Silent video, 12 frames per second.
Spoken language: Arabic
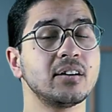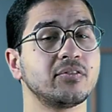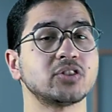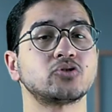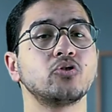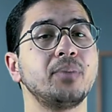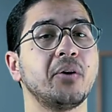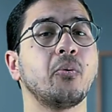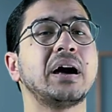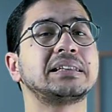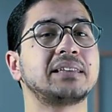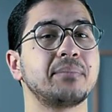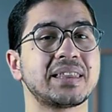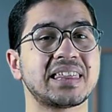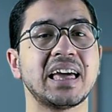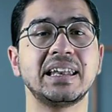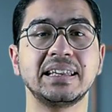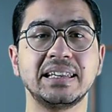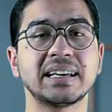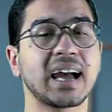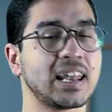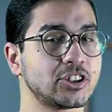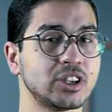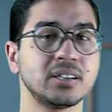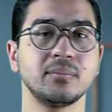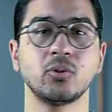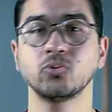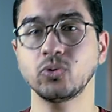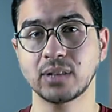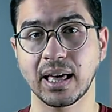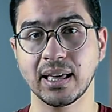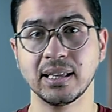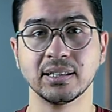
فالصبح الصبح وقت مثالي ليك علشان الموضوع ده